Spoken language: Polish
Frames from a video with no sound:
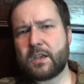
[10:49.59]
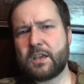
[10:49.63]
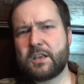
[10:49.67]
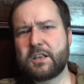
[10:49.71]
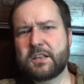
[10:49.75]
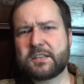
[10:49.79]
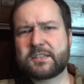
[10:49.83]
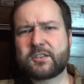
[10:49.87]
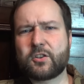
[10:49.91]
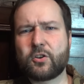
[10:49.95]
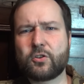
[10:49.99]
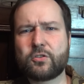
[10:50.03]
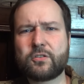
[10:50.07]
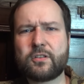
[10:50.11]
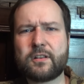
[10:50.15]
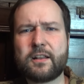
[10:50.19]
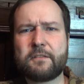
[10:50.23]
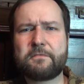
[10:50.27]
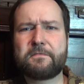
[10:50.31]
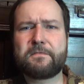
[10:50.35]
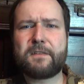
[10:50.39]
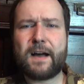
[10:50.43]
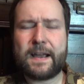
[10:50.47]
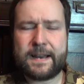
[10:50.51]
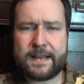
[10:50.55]
jest to o
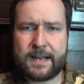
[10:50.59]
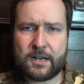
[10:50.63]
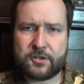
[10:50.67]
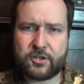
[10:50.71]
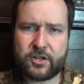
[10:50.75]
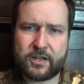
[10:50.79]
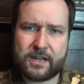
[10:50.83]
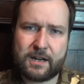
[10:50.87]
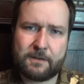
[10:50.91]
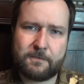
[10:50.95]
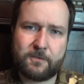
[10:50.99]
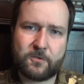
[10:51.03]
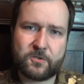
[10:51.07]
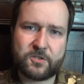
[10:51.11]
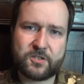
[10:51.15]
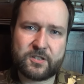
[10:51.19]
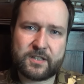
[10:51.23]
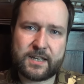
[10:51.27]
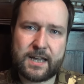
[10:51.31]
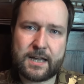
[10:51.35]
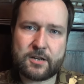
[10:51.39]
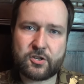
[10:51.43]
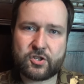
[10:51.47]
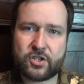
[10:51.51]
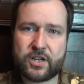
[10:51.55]
tyle fajna
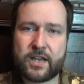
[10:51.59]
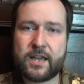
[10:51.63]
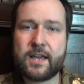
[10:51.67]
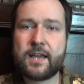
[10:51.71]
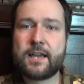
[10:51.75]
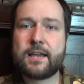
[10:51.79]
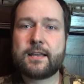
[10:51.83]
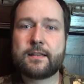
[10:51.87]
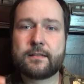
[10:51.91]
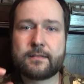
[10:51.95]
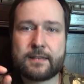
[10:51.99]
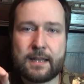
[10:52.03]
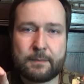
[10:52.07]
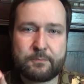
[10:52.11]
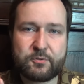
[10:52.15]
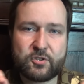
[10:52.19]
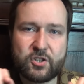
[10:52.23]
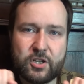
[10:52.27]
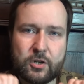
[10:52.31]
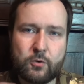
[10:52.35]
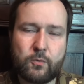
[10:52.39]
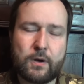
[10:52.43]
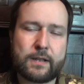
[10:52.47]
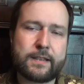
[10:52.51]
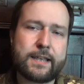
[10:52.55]
ciekawostka, że na
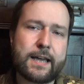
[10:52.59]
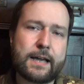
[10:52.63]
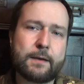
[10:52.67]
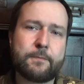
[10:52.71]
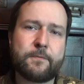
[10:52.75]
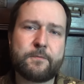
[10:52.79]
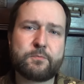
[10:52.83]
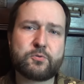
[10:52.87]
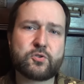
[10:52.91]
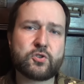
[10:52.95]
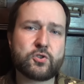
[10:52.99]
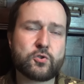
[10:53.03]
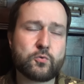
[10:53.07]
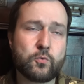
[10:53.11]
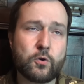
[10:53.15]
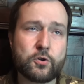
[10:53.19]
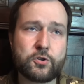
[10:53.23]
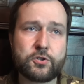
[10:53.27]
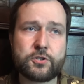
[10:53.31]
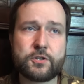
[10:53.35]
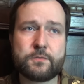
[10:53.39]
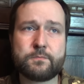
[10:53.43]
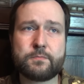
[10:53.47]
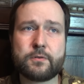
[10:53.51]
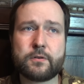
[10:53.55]
przykład jak w
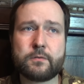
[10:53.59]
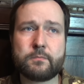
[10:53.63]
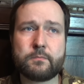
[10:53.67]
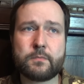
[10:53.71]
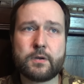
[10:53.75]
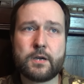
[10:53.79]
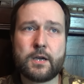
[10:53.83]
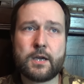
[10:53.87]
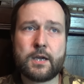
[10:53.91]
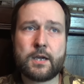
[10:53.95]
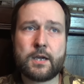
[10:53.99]
przyszłości bym